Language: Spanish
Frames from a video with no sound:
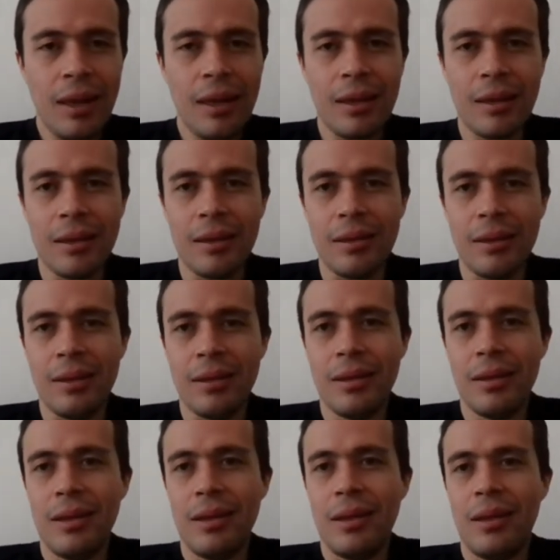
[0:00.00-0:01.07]
en
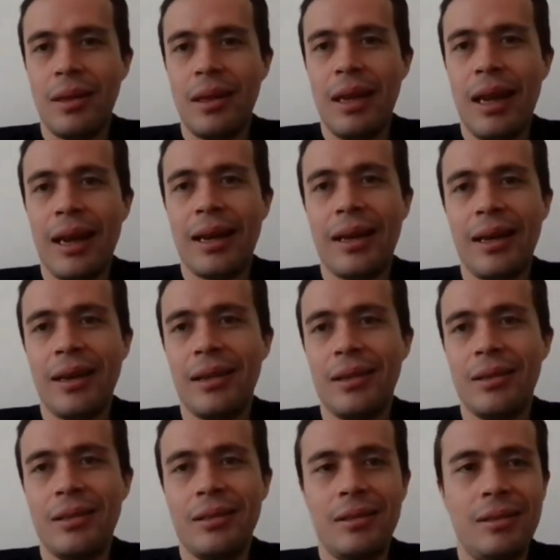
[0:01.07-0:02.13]
la
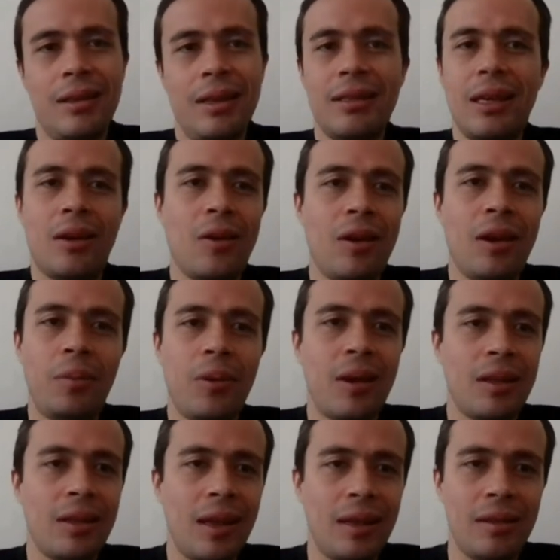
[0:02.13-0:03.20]
que le cerró la
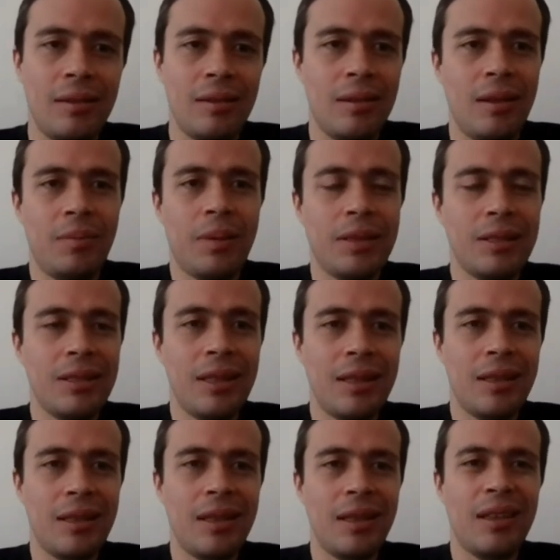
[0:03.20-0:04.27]
puerta el
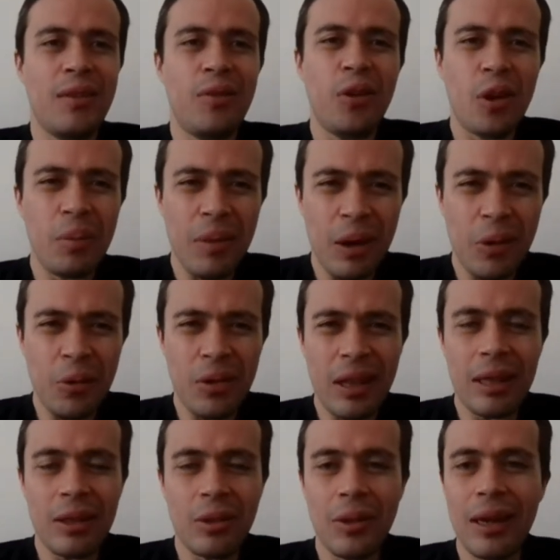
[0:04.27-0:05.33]
presidente de forma un
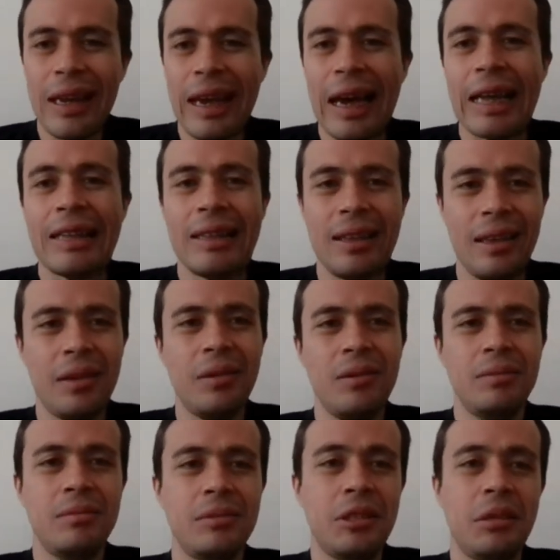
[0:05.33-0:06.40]
tanto elegante,
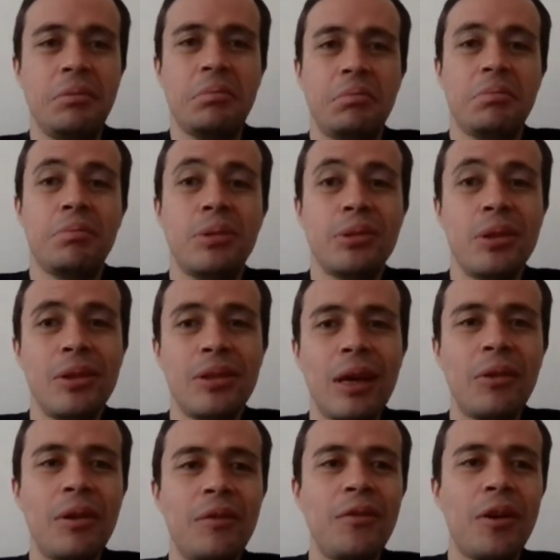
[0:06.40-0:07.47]
¿no? Dice, pues no
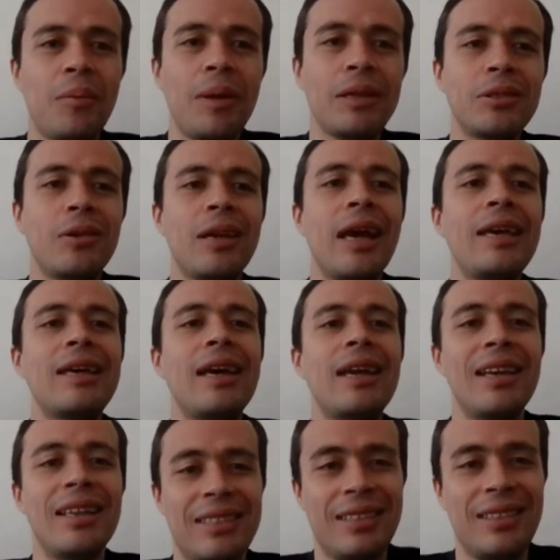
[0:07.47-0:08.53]
tengo información, hay
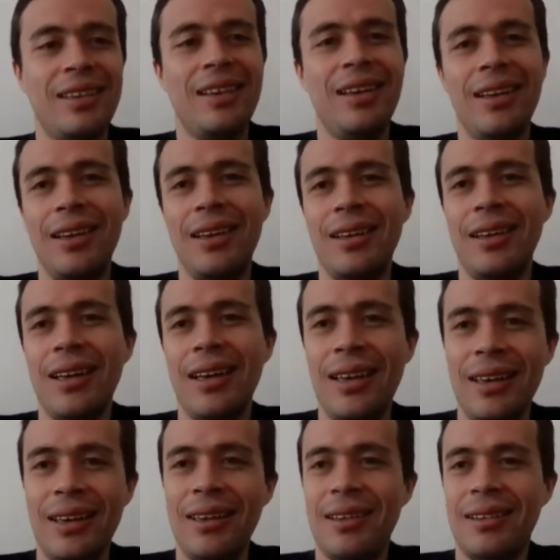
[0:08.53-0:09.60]
que les
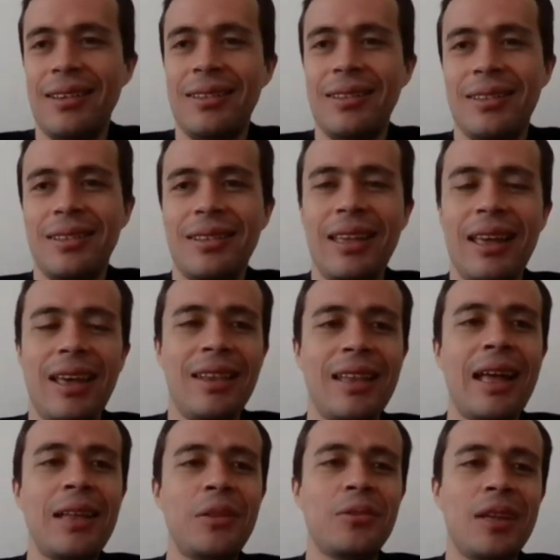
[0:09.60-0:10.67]
eh, dé
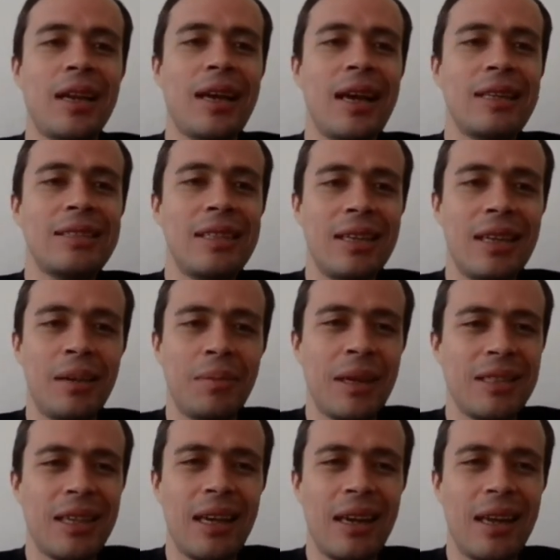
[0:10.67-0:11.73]
datos el canciller
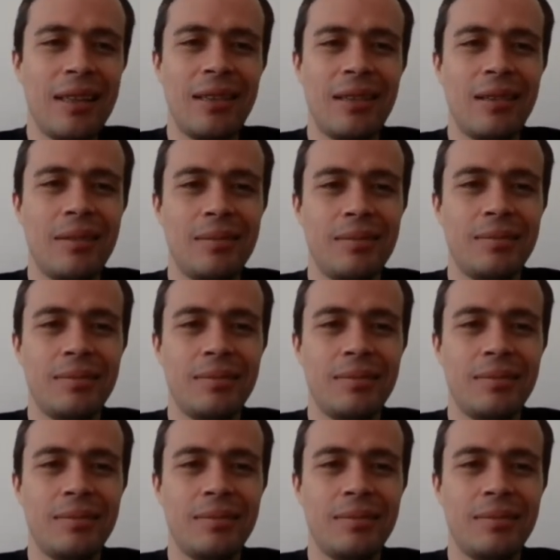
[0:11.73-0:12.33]
más adelante.